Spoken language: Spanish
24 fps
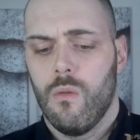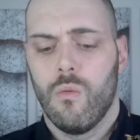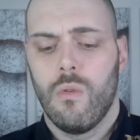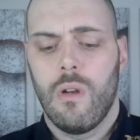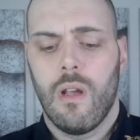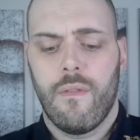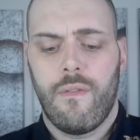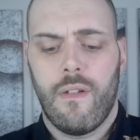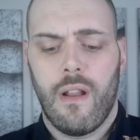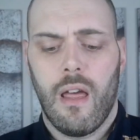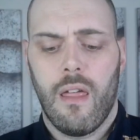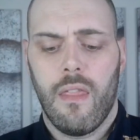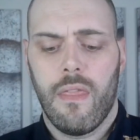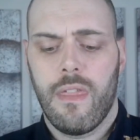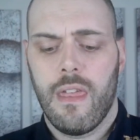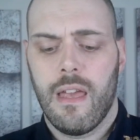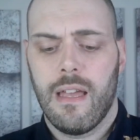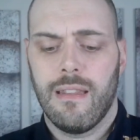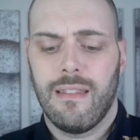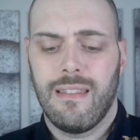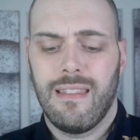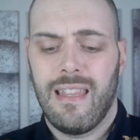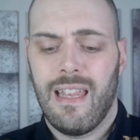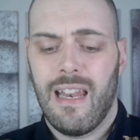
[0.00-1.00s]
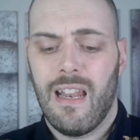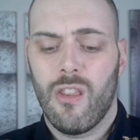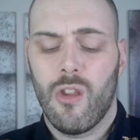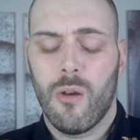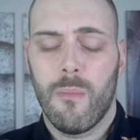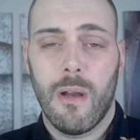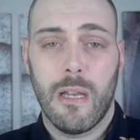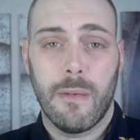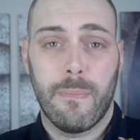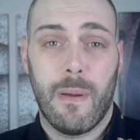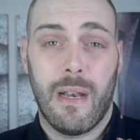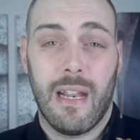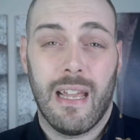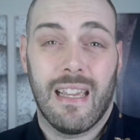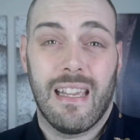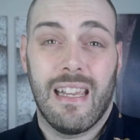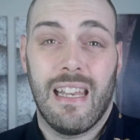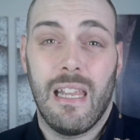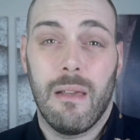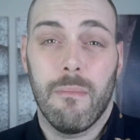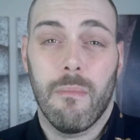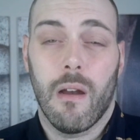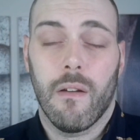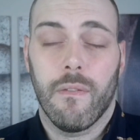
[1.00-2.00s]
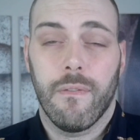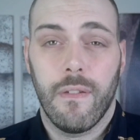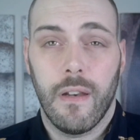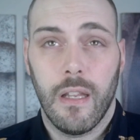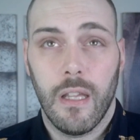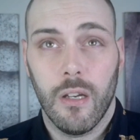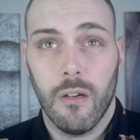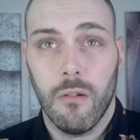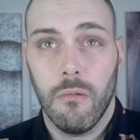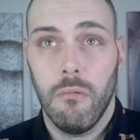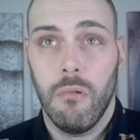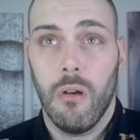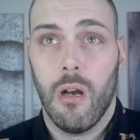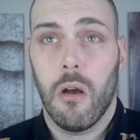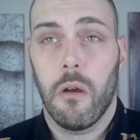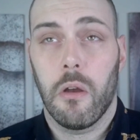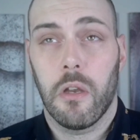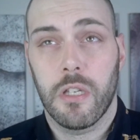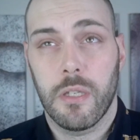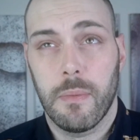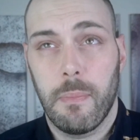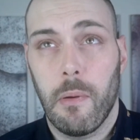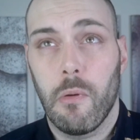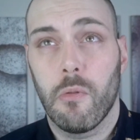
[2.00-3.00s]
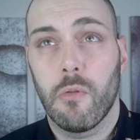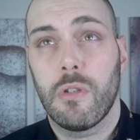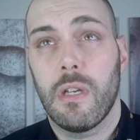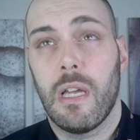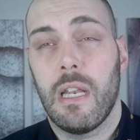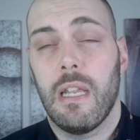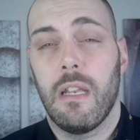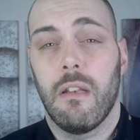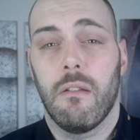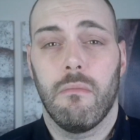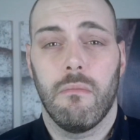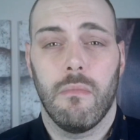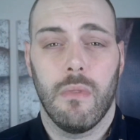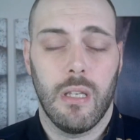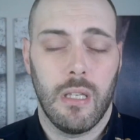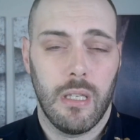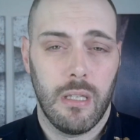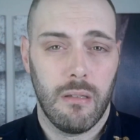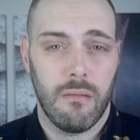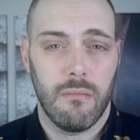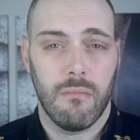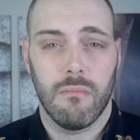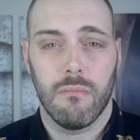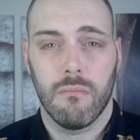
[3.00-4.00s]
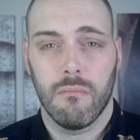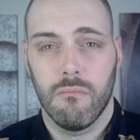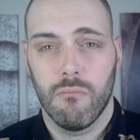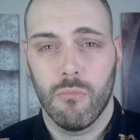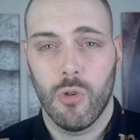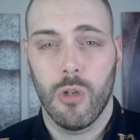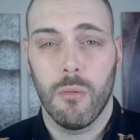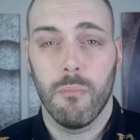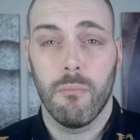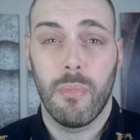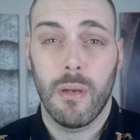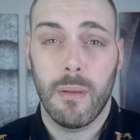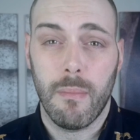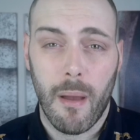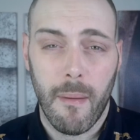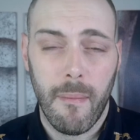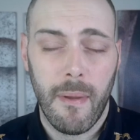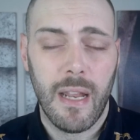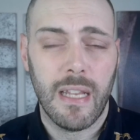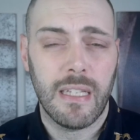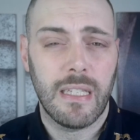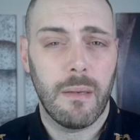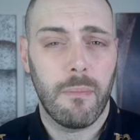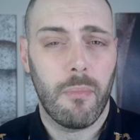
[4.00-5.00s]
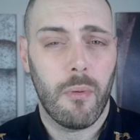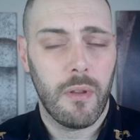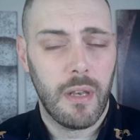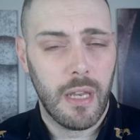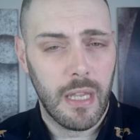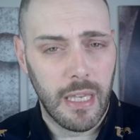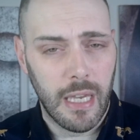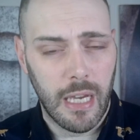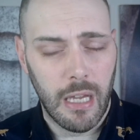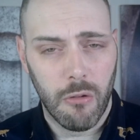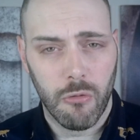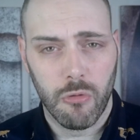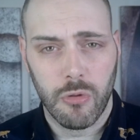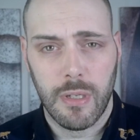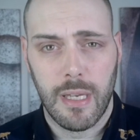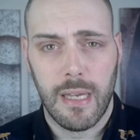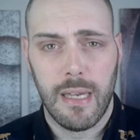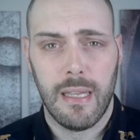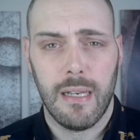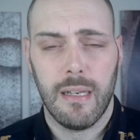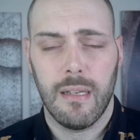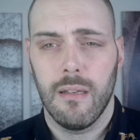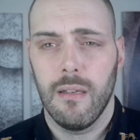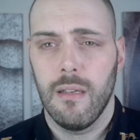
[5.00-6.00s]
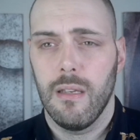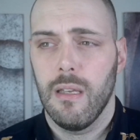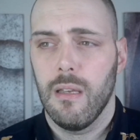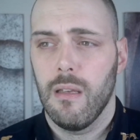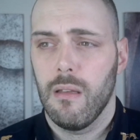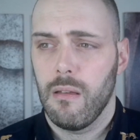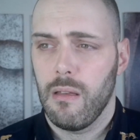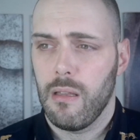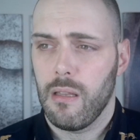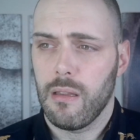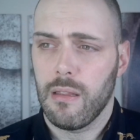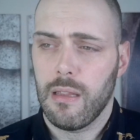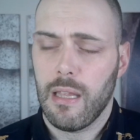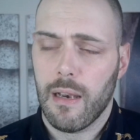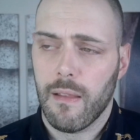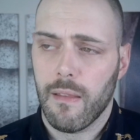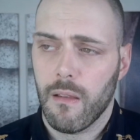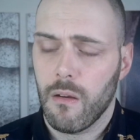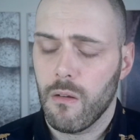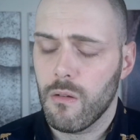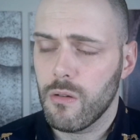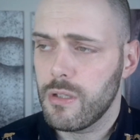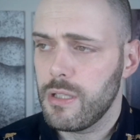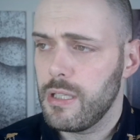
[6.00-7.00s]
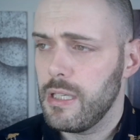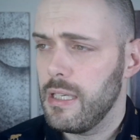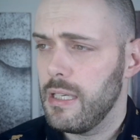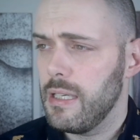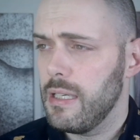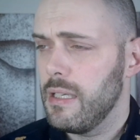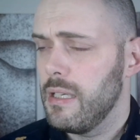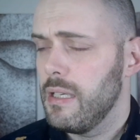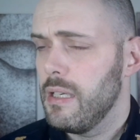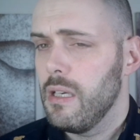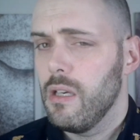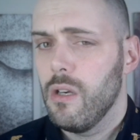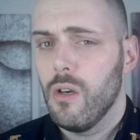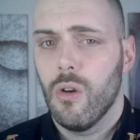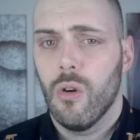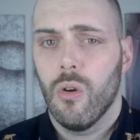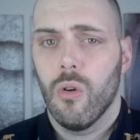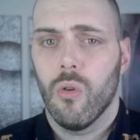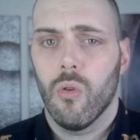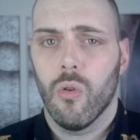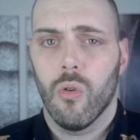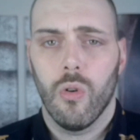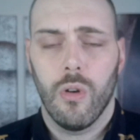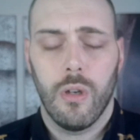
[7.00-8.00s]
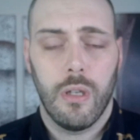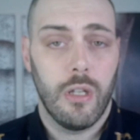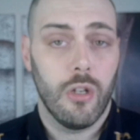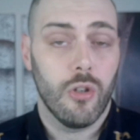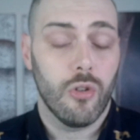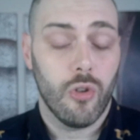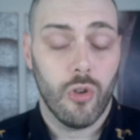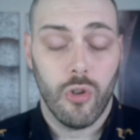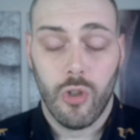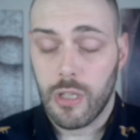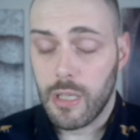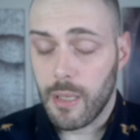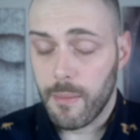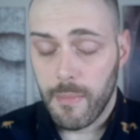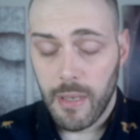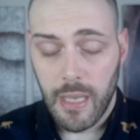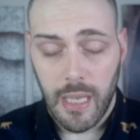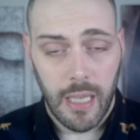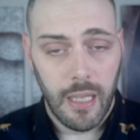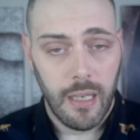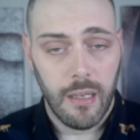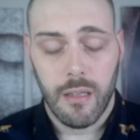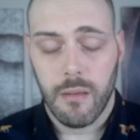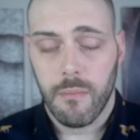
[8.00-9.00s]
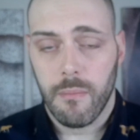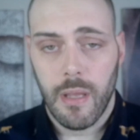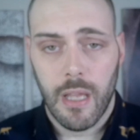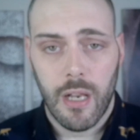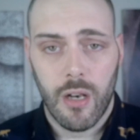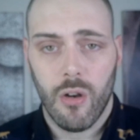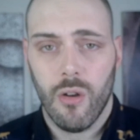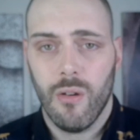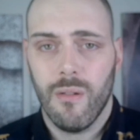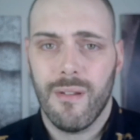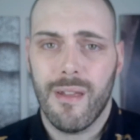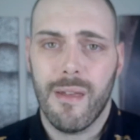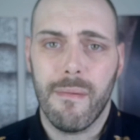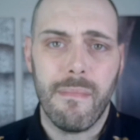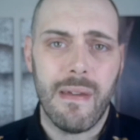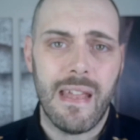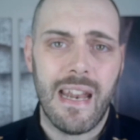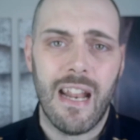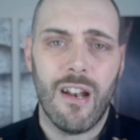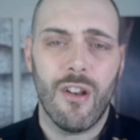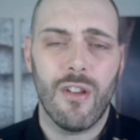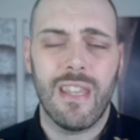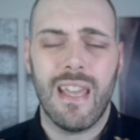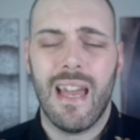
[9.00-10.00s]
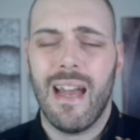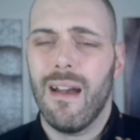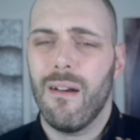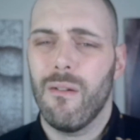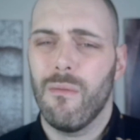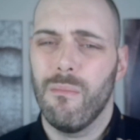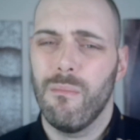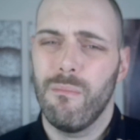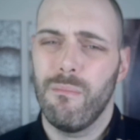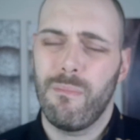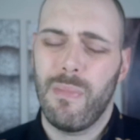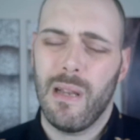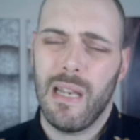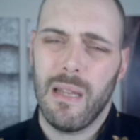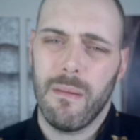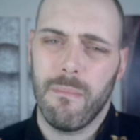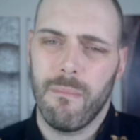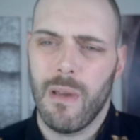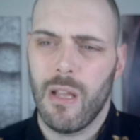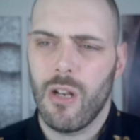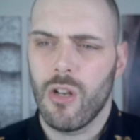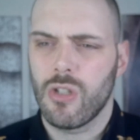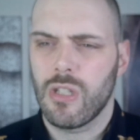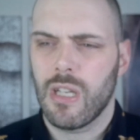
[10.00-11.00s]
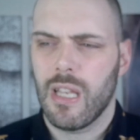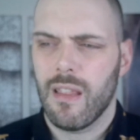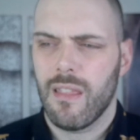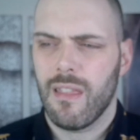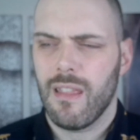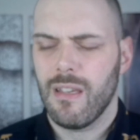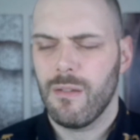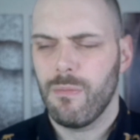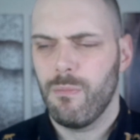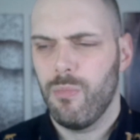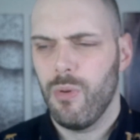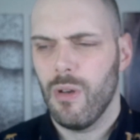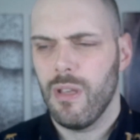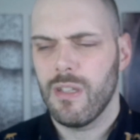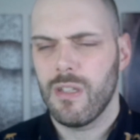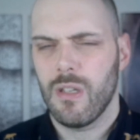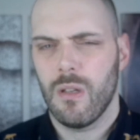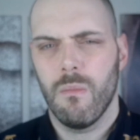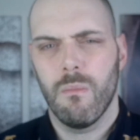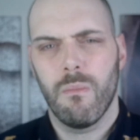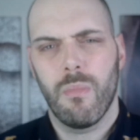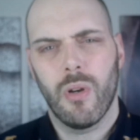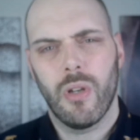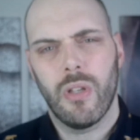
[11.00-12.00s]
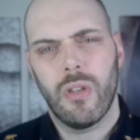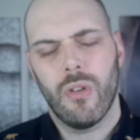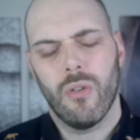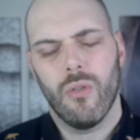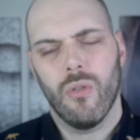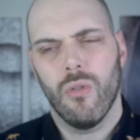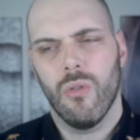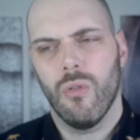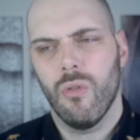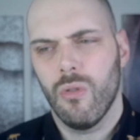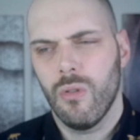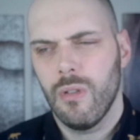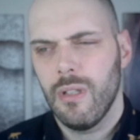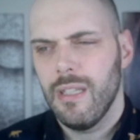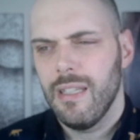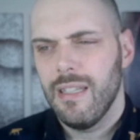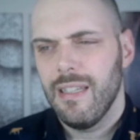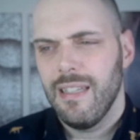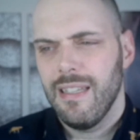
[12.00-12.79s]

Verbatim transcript: Una fragancia tirando más para clima frío, aunque se puede usar en, primavera, se podría llegar a usar, en tarde-noche o en otoño también, invierno. En verano ya un pelín menos, quizás puede ser un poquito